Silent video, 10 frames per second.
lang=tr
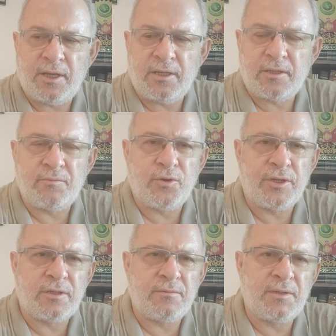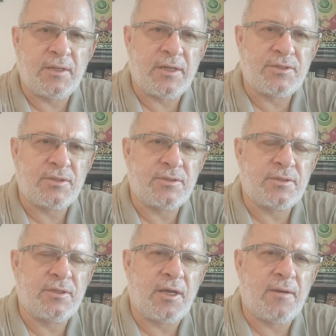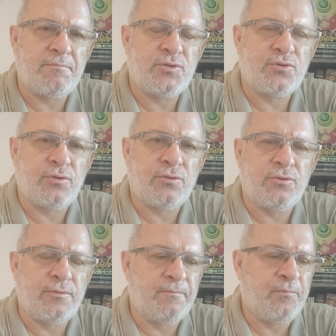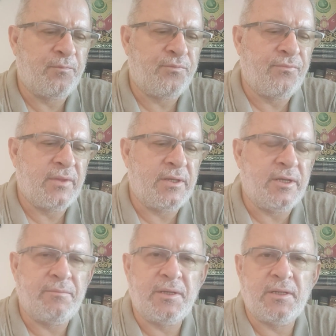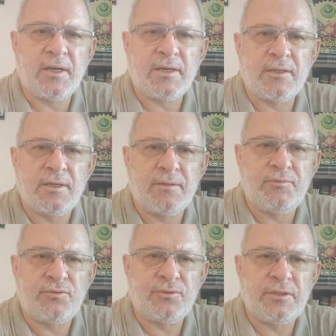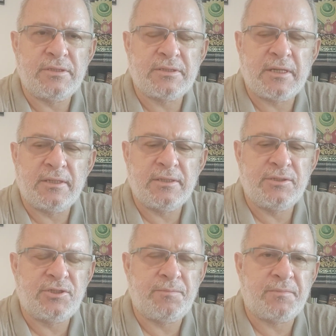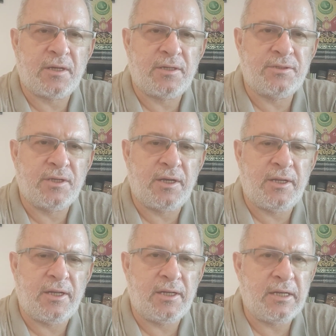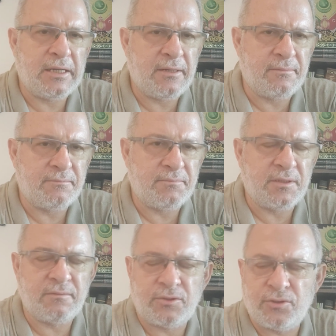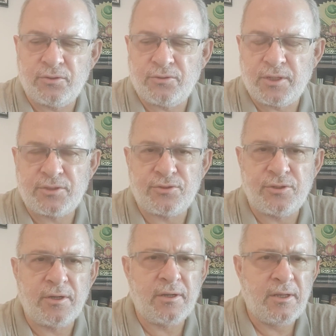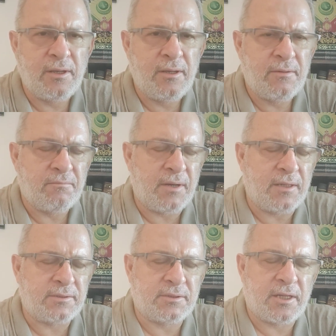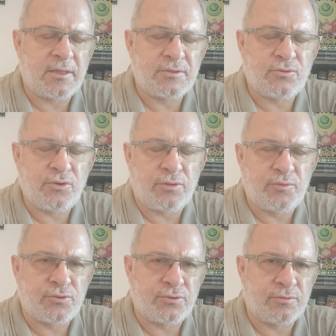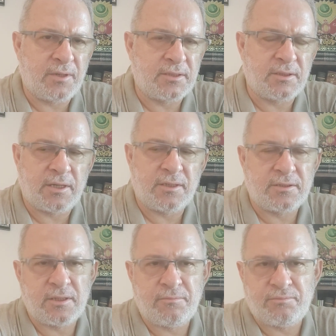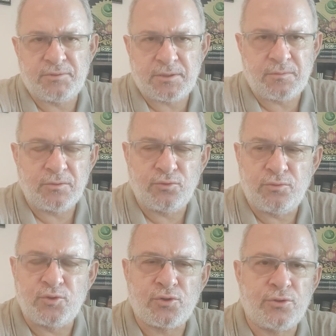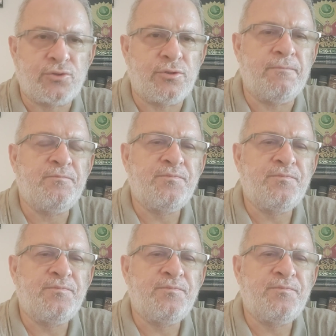eğitim öğretim yılı açılışında yapmış olduğu 20 yıla kadar bütün insanlığın çip takacağı ile ilgili bir video dolaşıyor. Bazılarınız görmüştür, bazılarınız da şimdi duymuş olsun.